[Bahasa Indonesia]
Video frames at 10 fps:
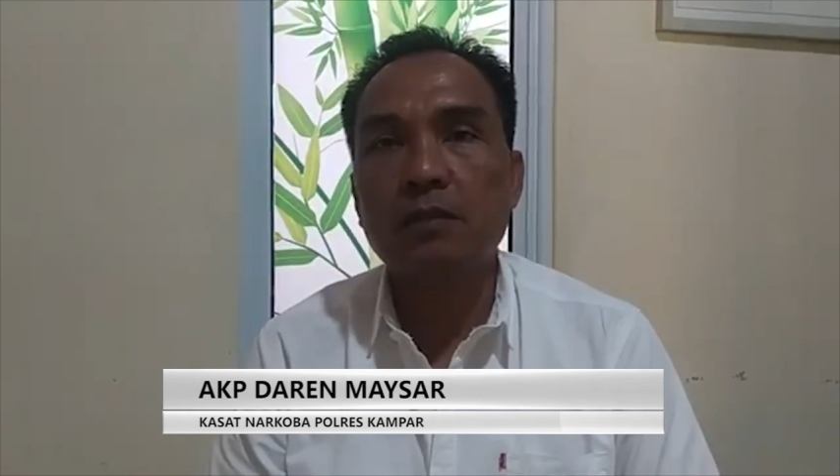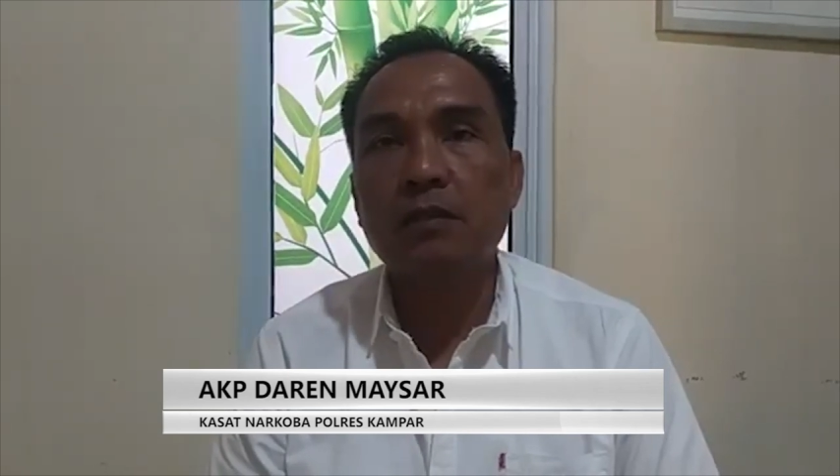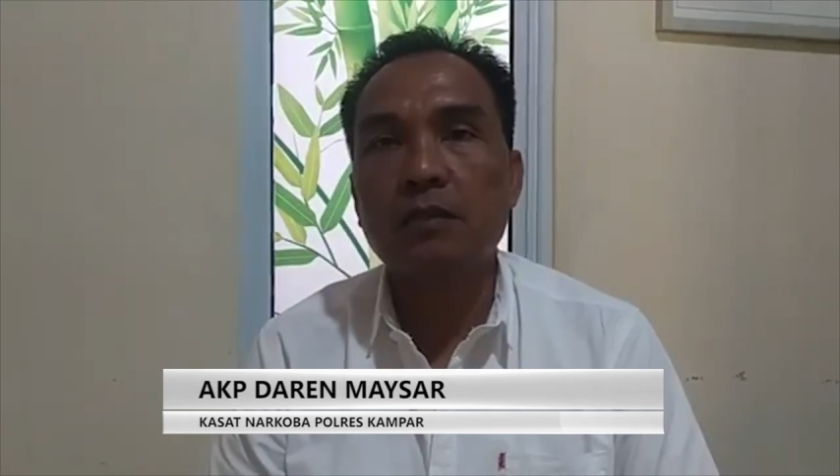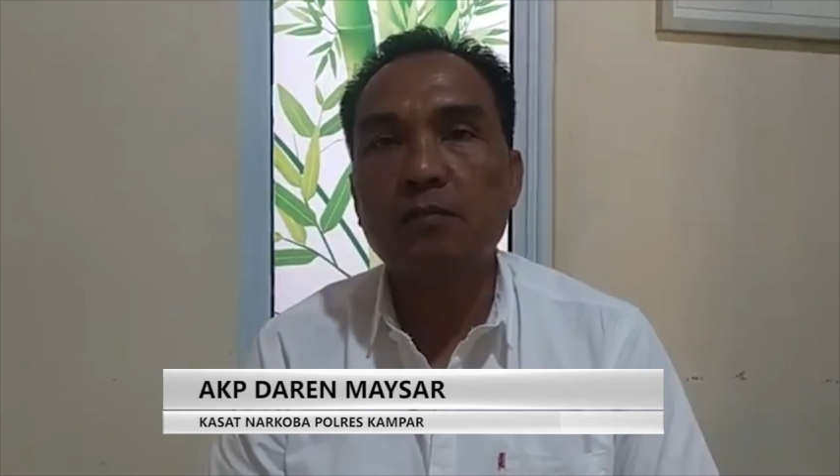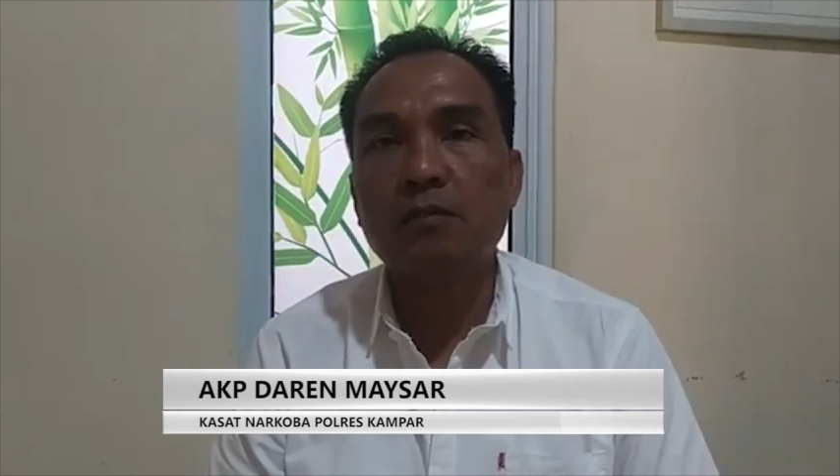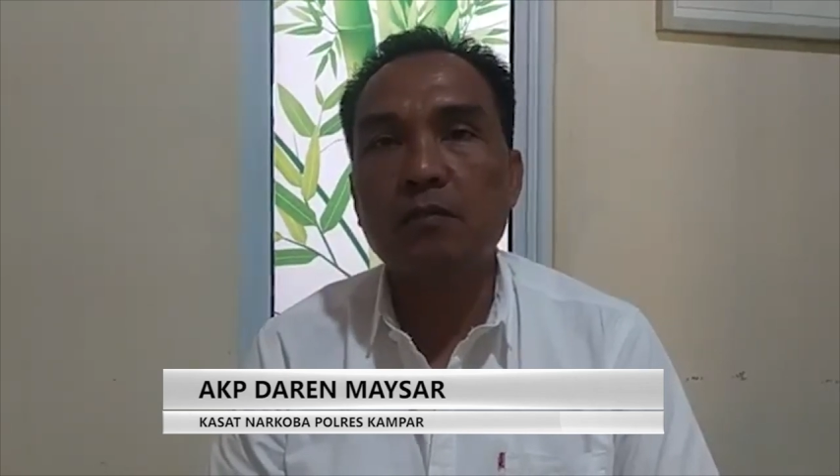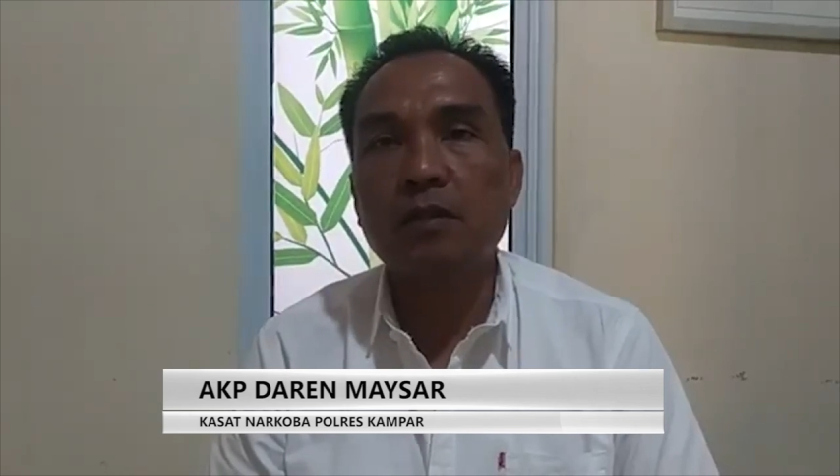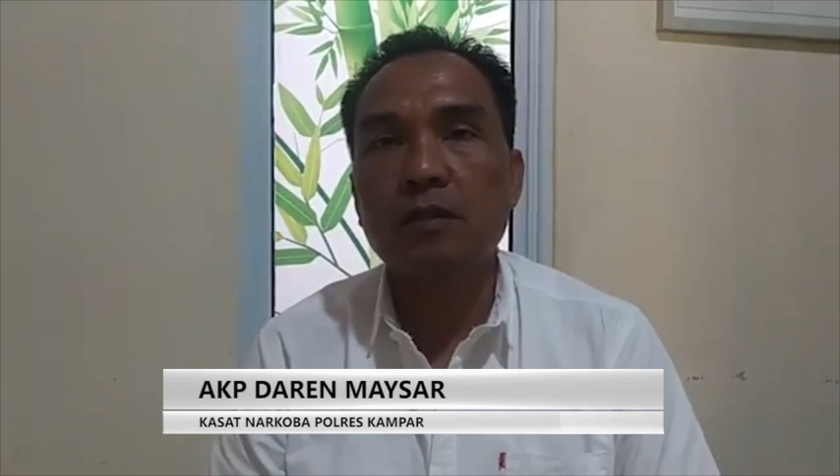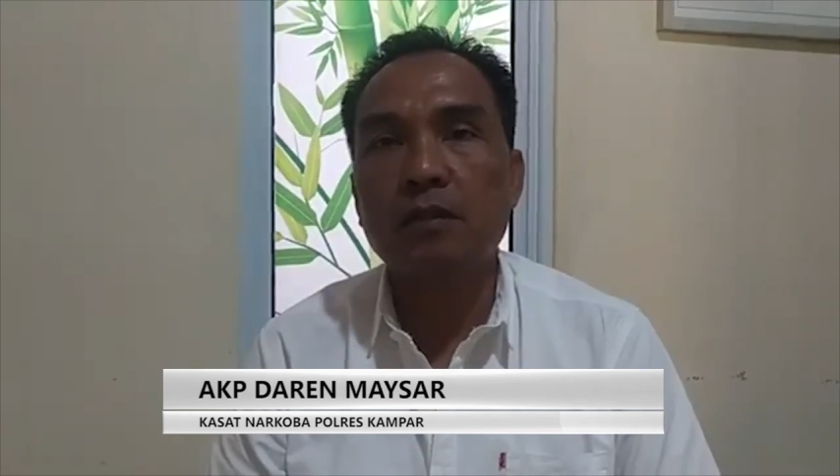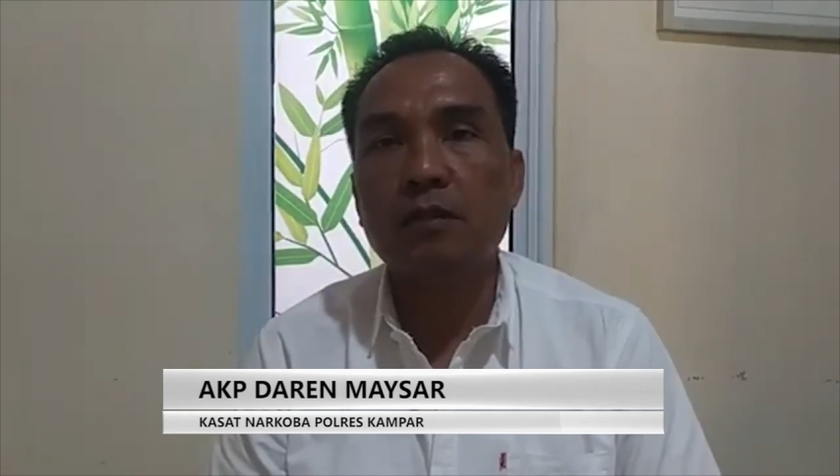
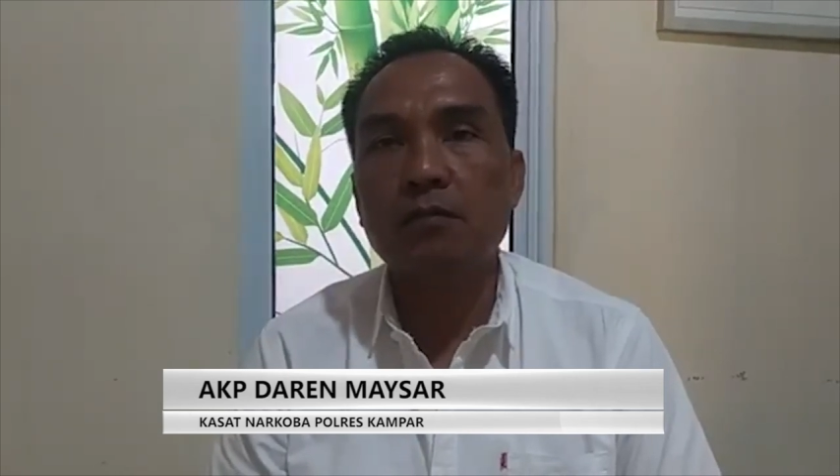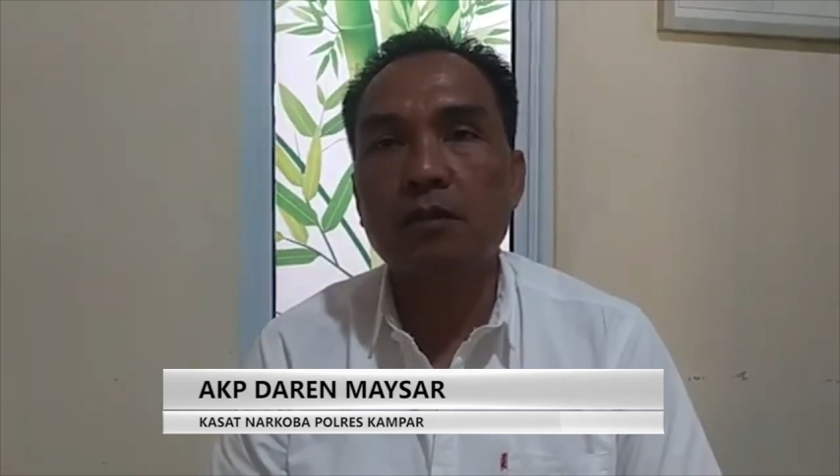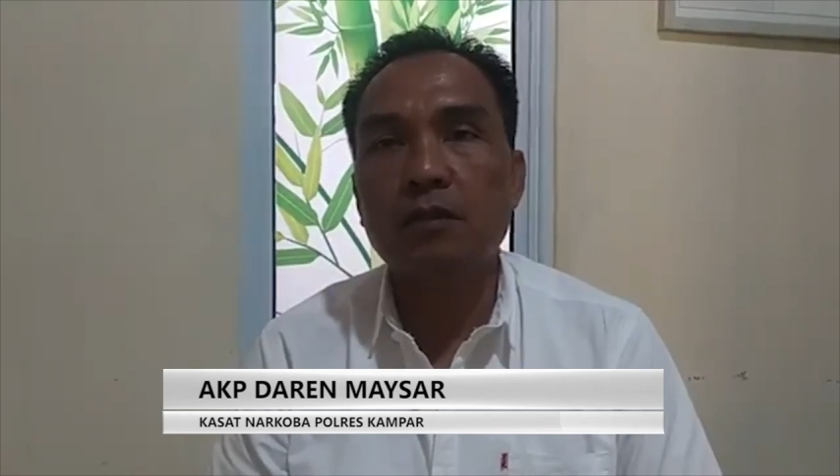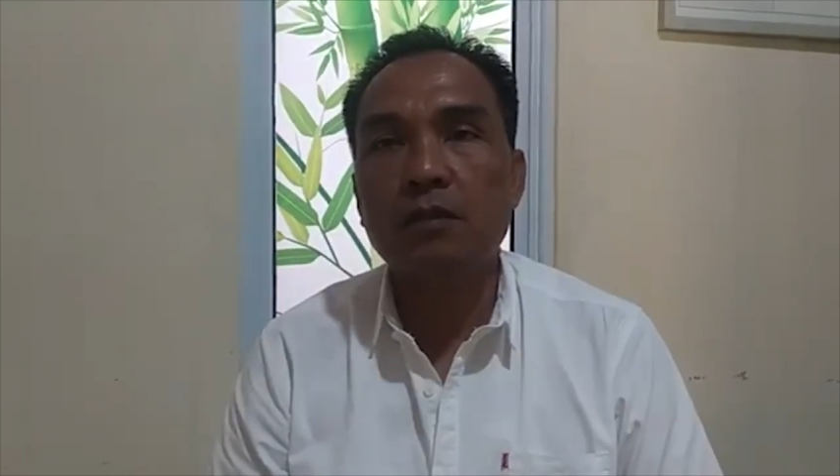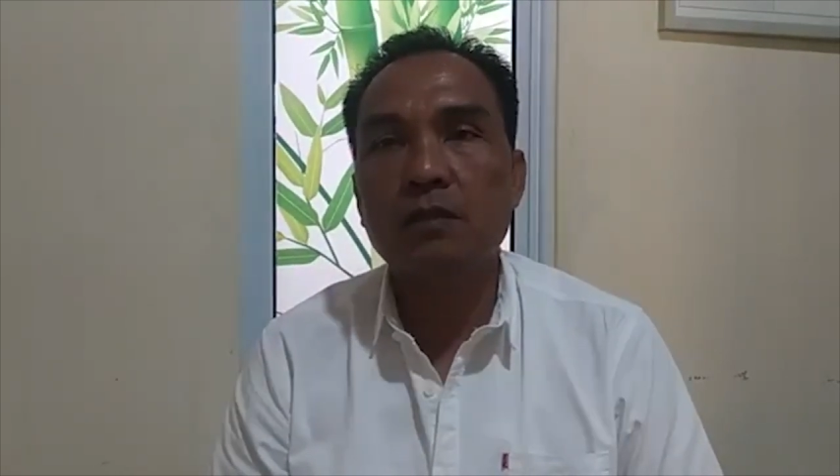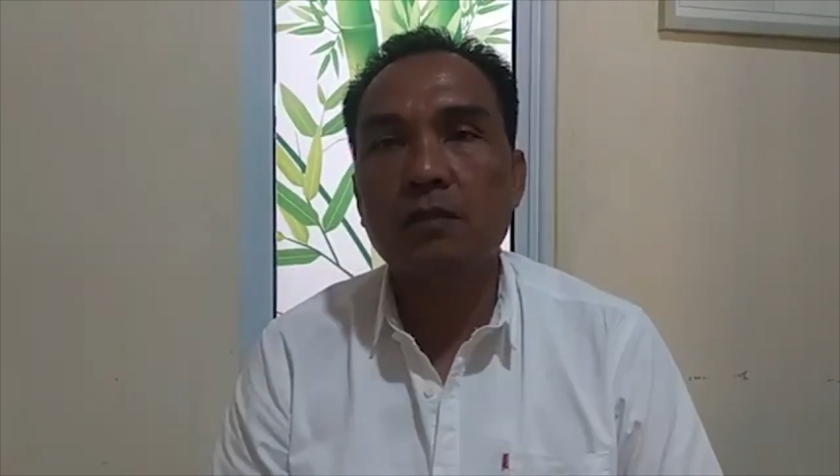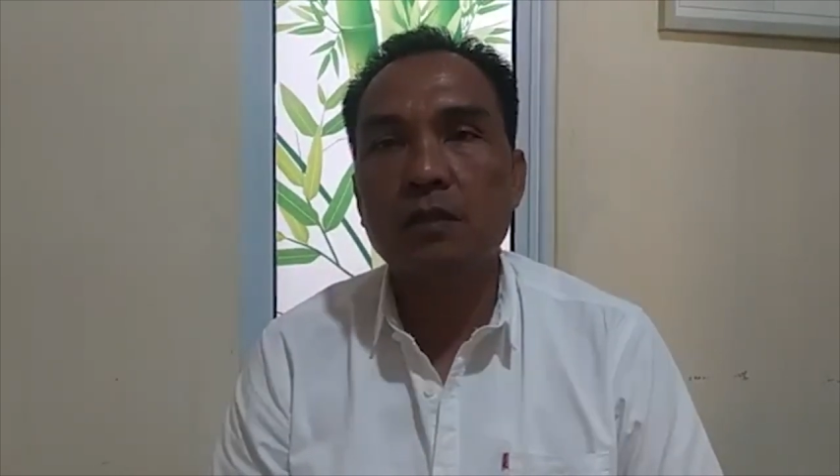ditemukan narkotika jenis